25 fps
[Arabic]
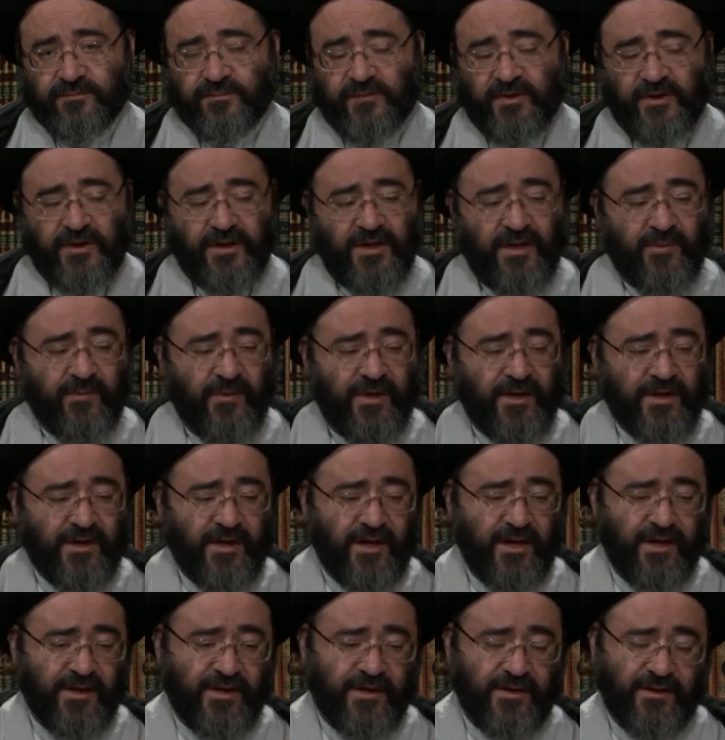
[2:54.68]
حينما
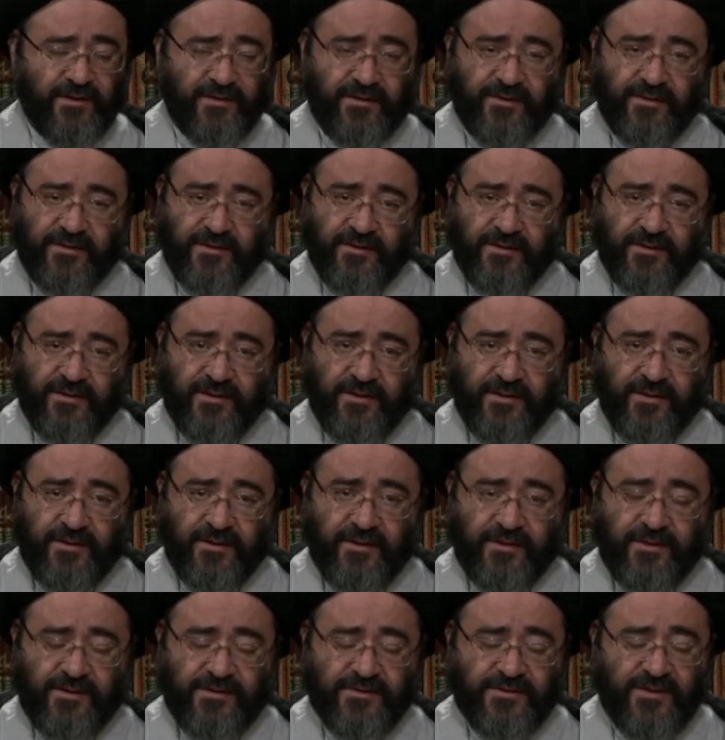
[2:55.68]
كان
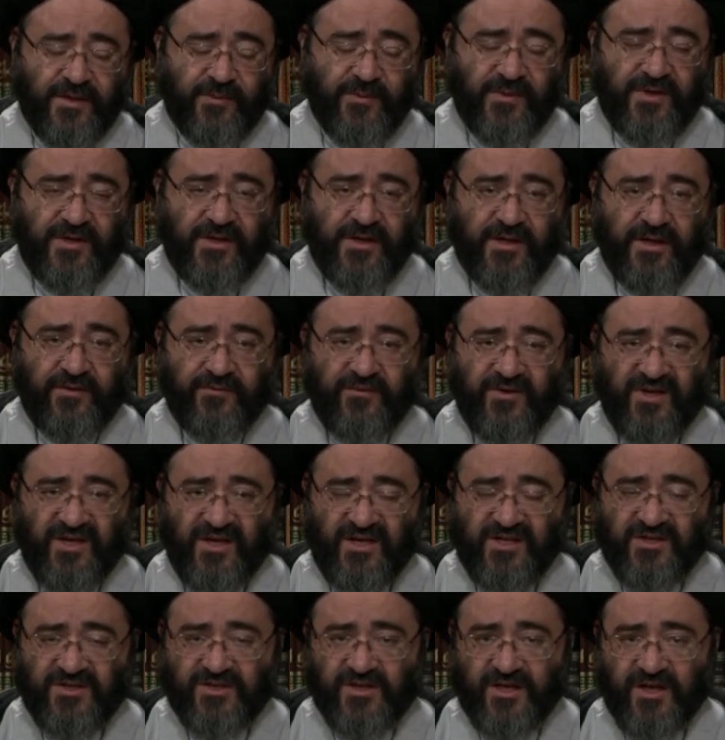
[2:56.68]
صبيا في
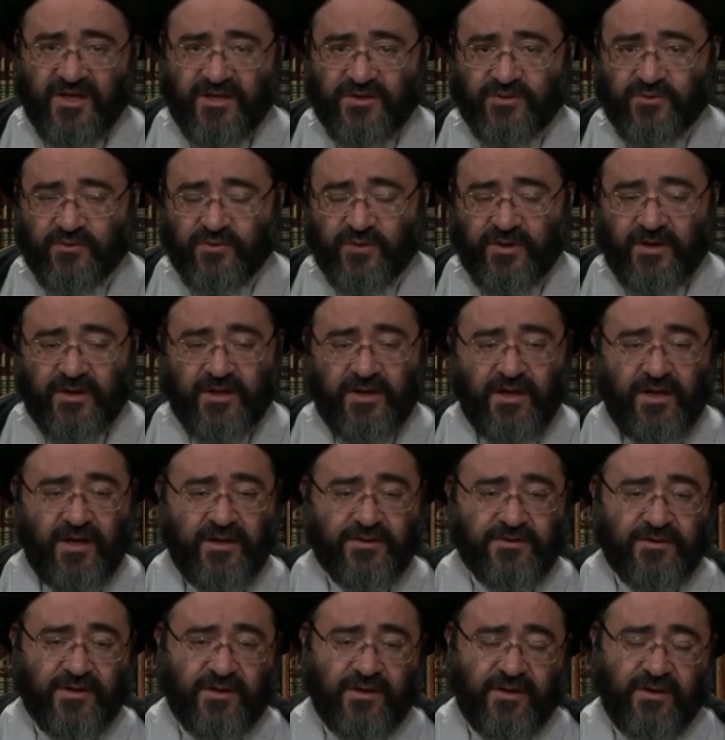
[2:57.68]
حجر رسول الله
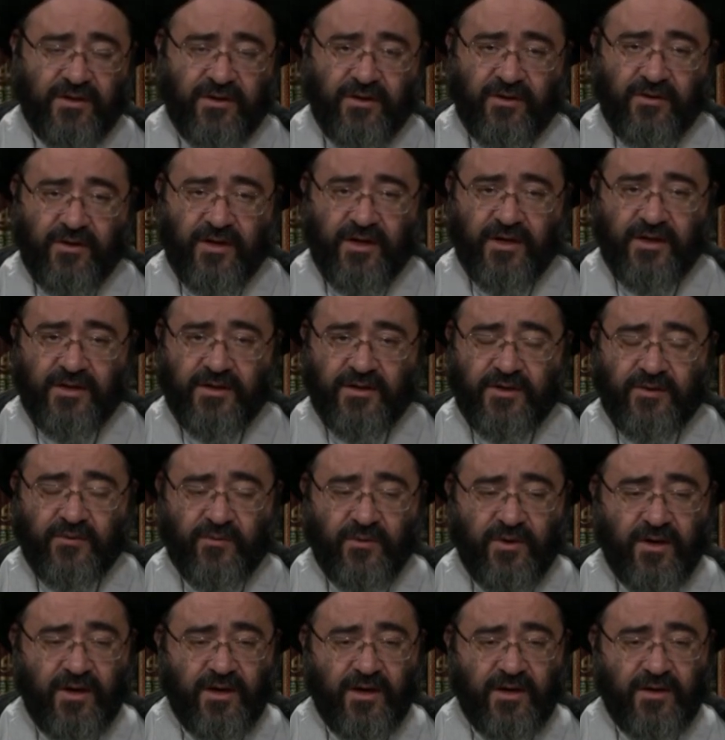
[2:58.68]
صلى الله عليه
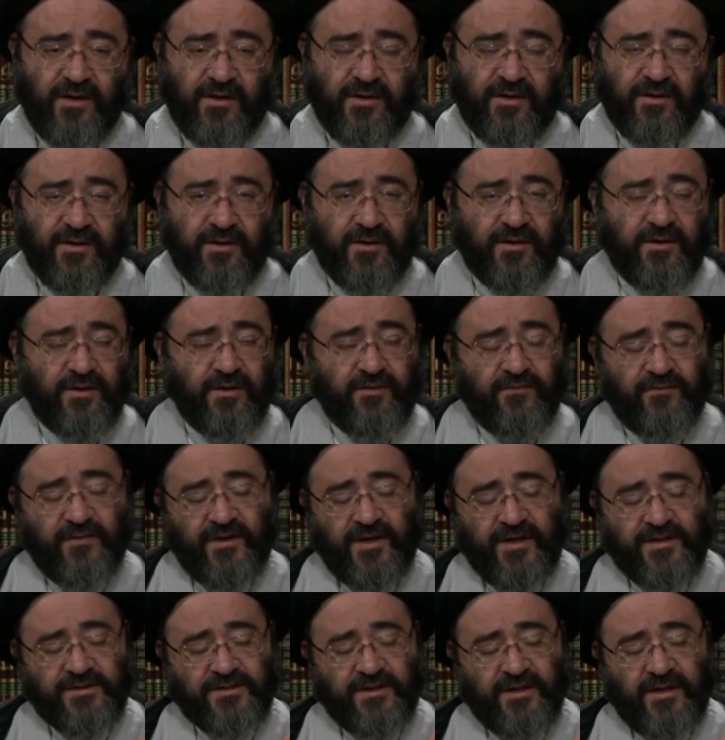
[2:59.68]
وآله
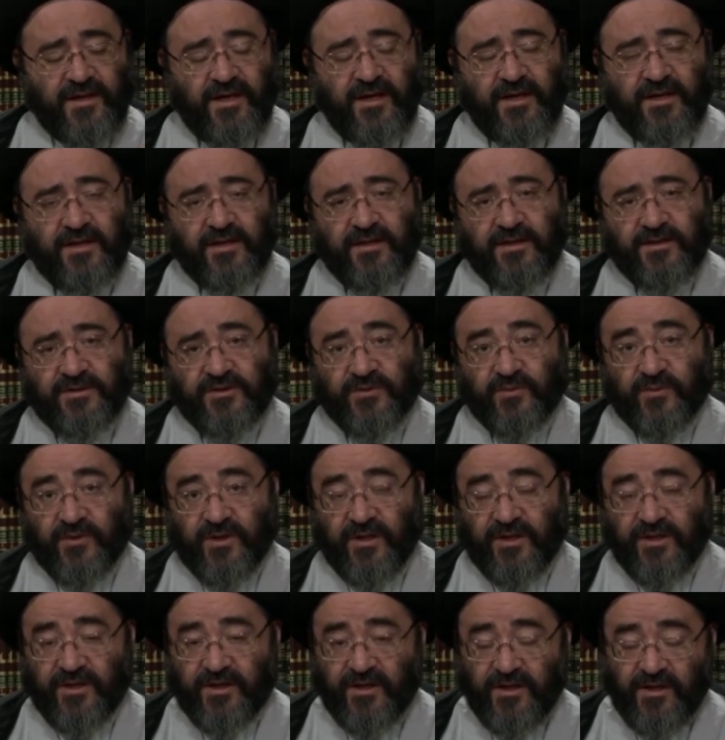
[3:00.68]
فنزل عليه
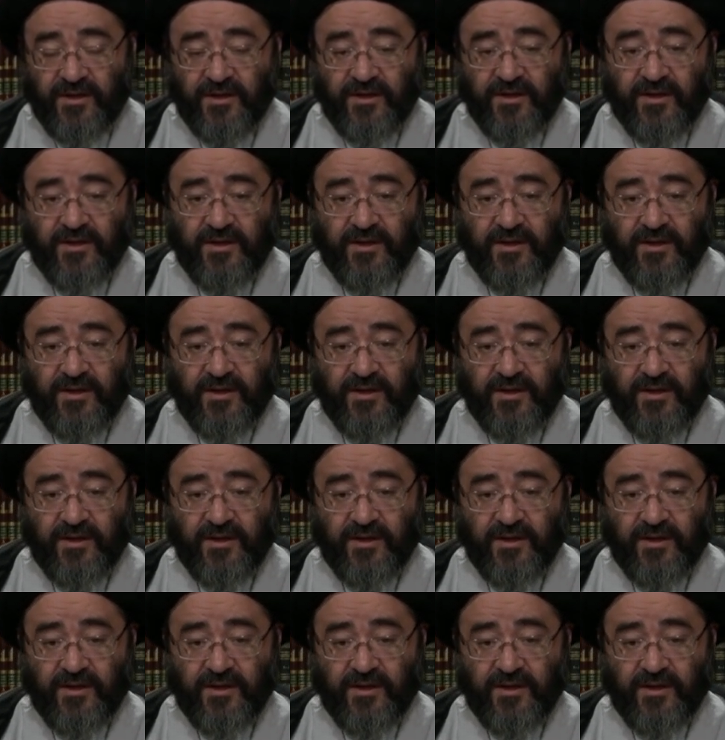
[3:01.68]
جبرائيل